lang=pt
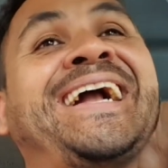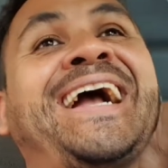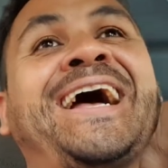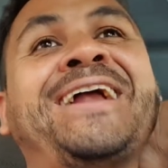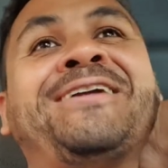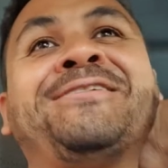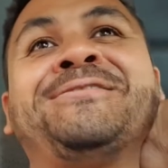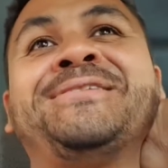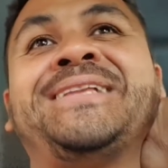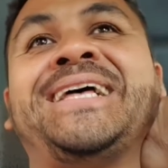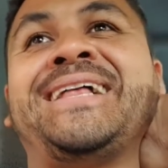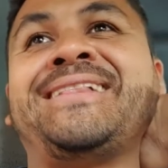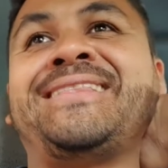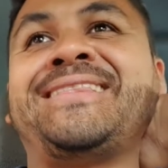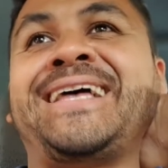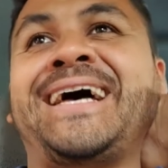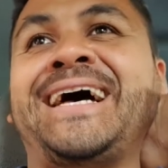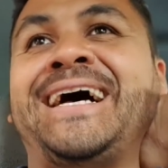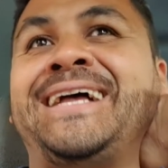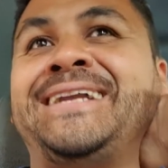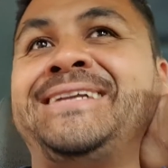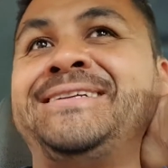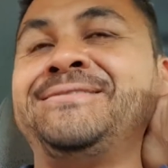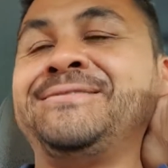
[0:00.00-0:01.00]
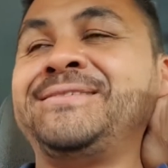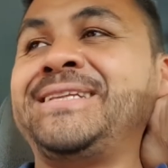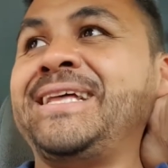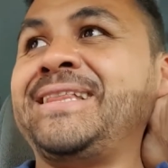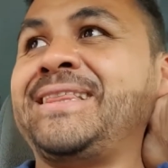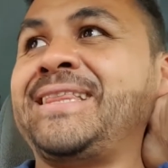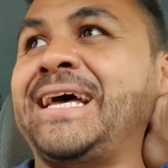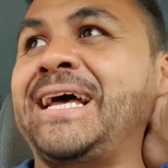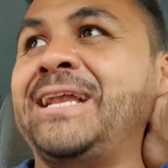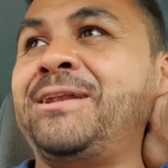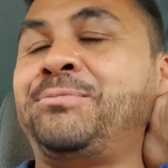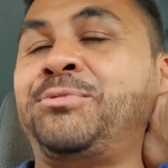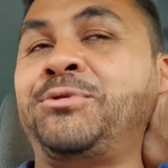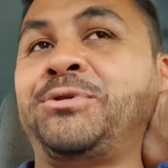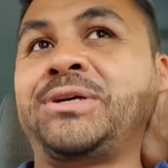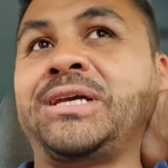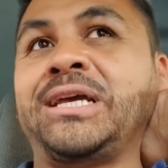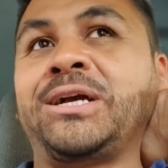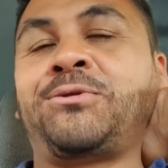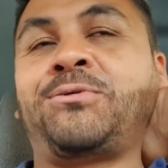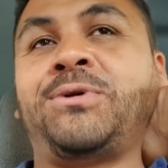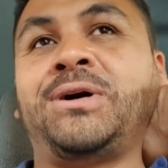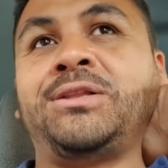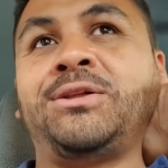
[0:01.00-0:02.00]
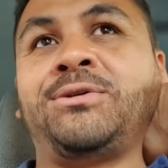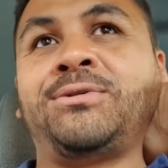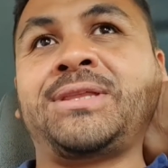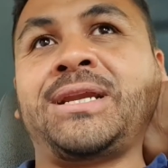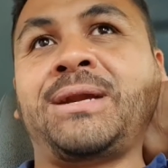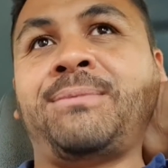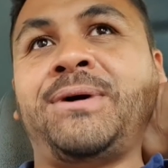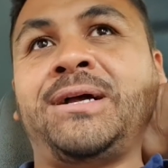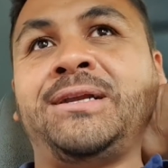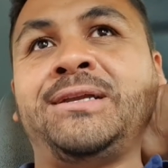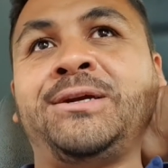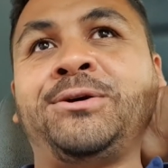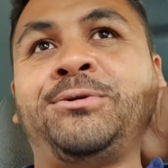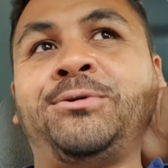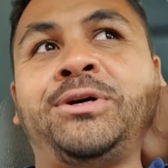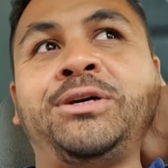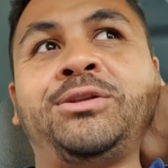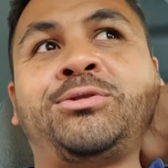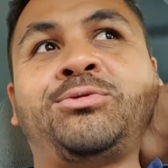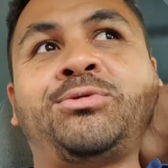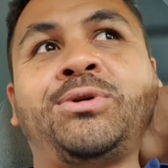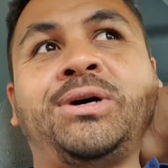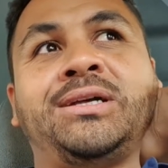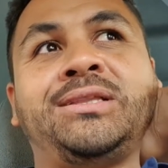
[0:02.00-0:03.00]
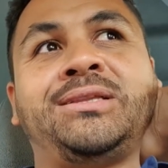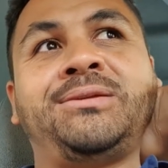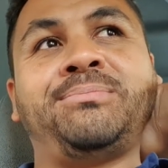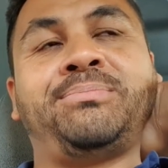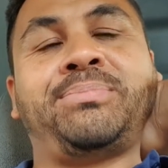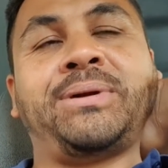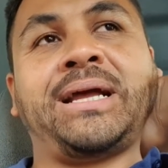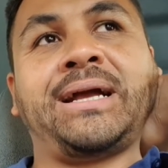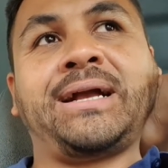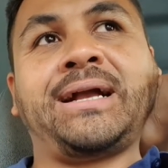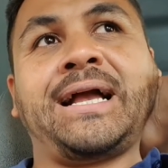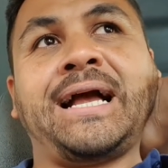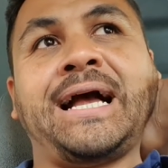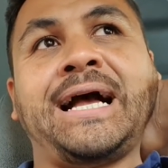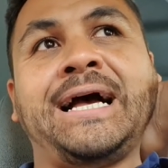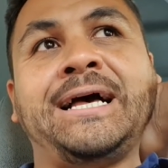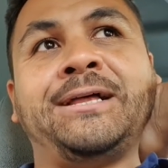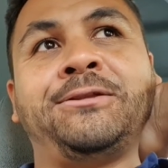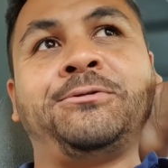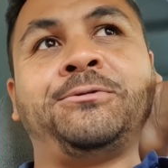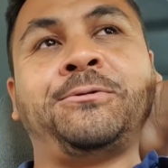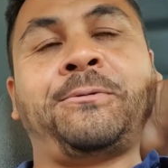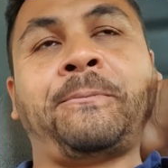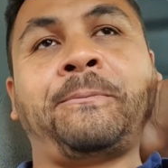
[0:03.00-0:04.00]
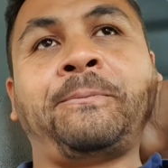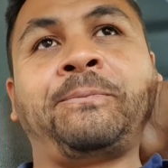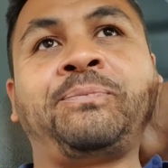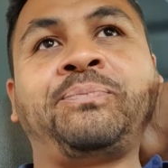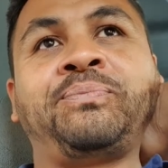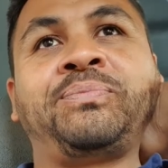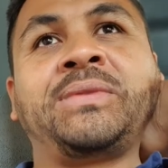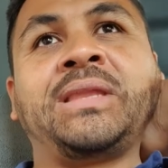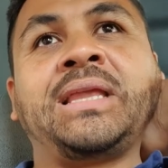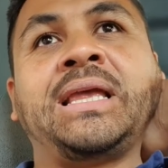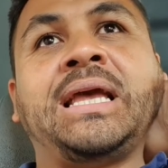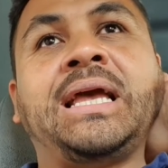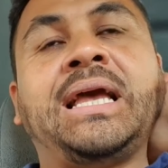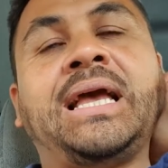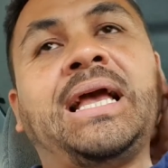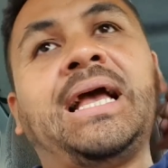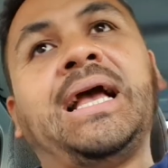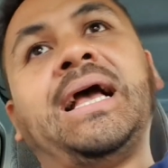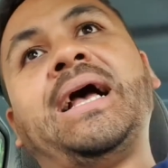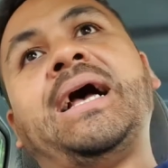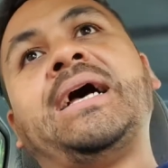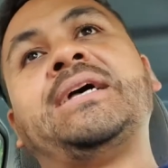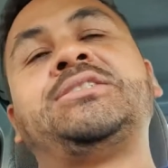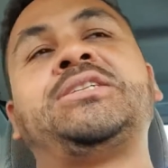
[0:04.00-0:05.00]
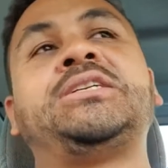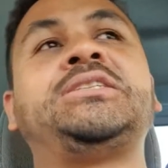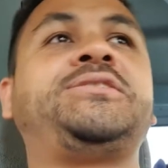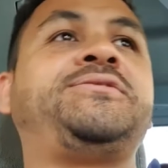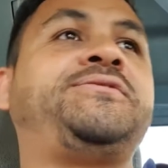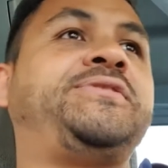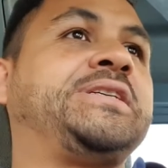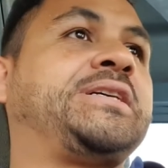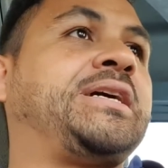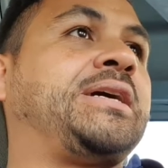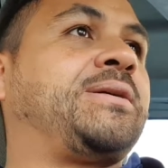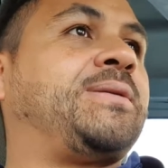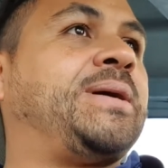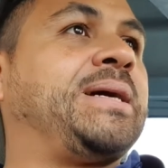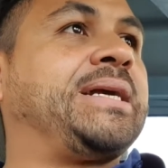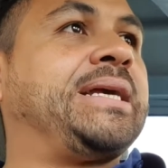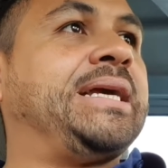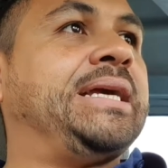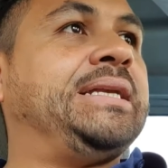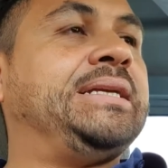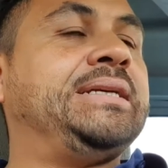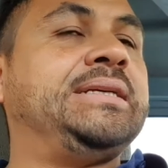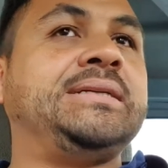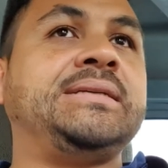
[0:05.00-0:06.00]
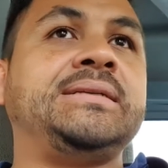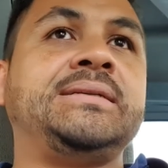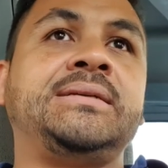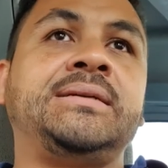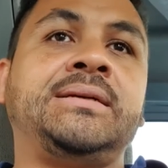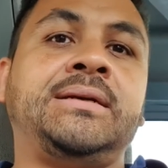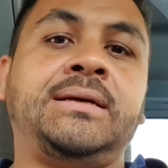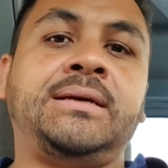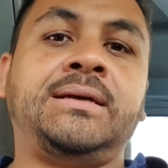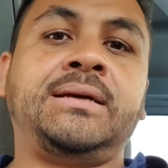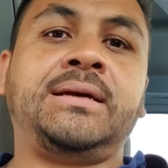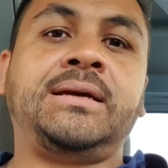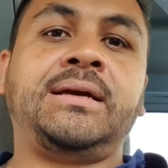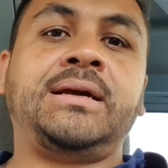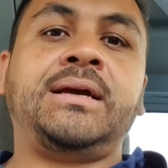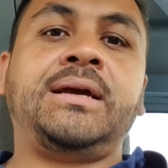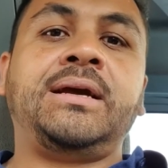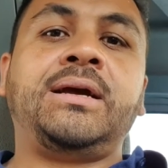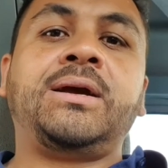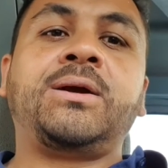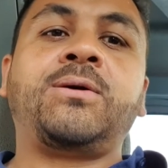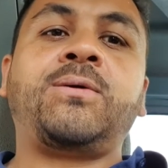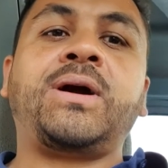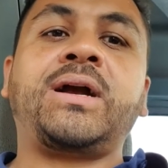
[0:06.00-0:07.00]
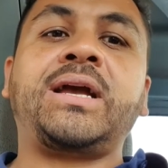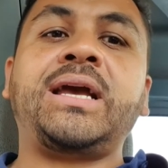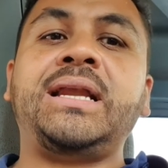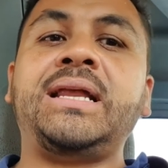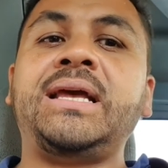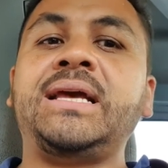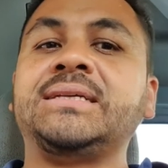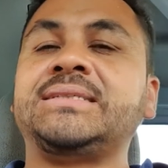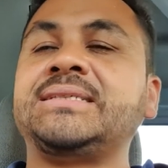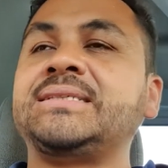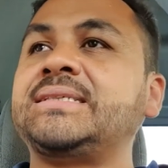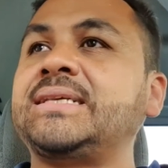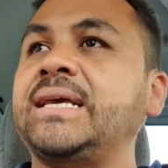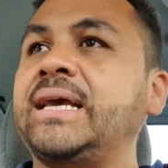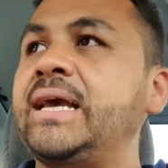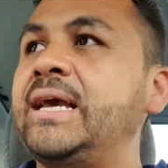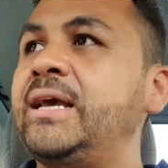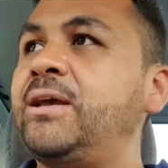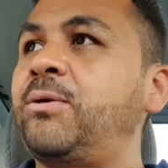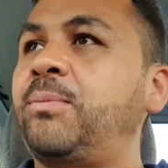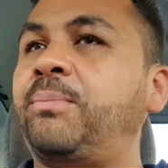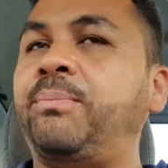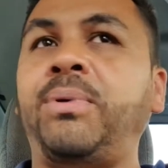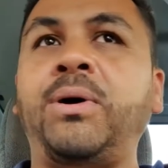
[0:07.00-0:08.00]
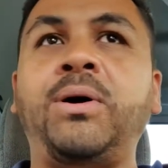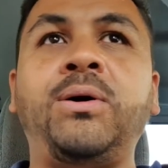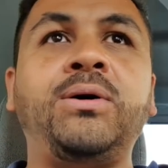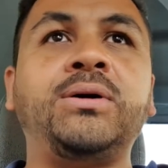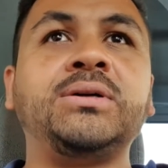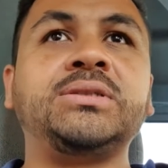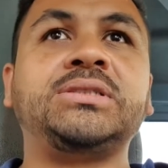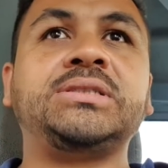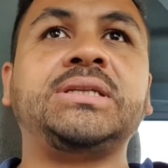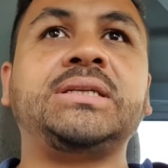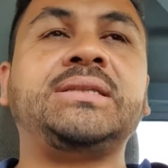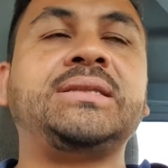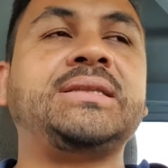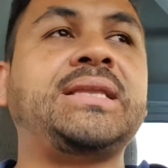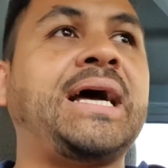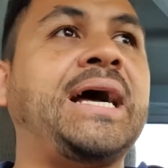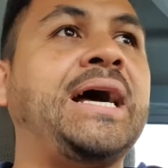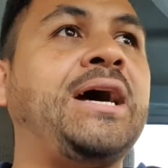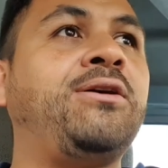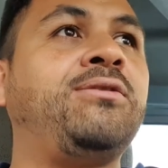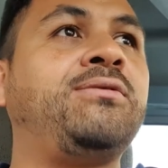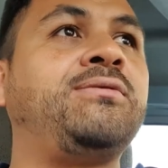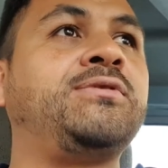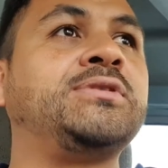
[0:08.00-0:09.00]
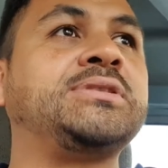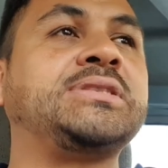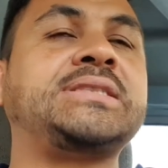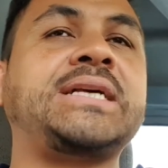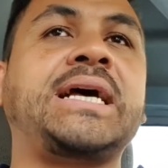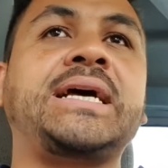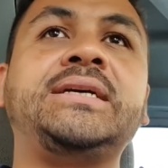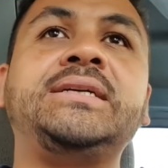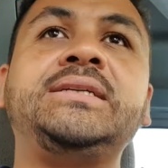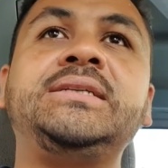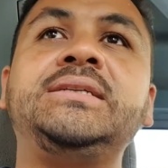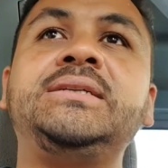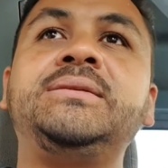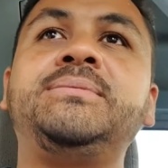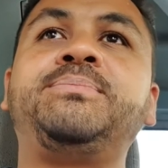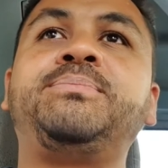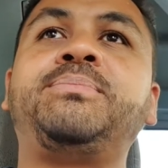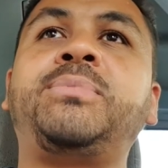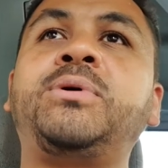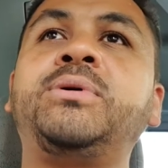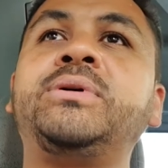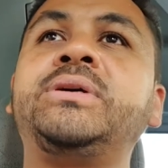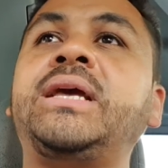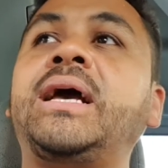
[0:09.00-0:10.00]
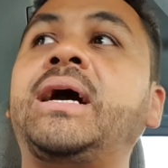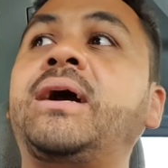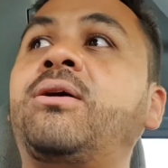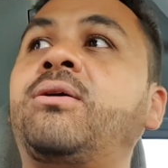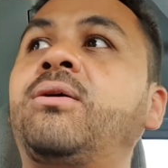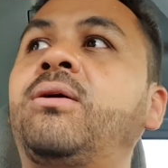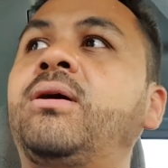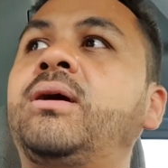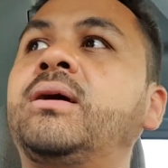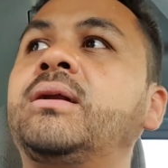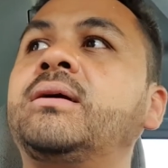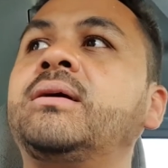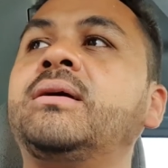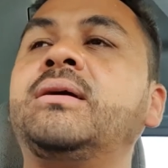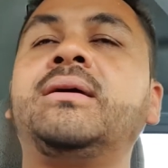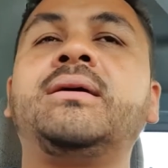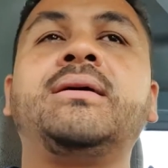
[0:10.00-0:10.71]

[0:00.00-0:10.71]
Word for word: Cara, um detalhe, um detalhe, porque quando eu trabalhei oito anos empregado, a gente fica com aquele com aquele receio, poxa e tal, vou sair, pô, e agora?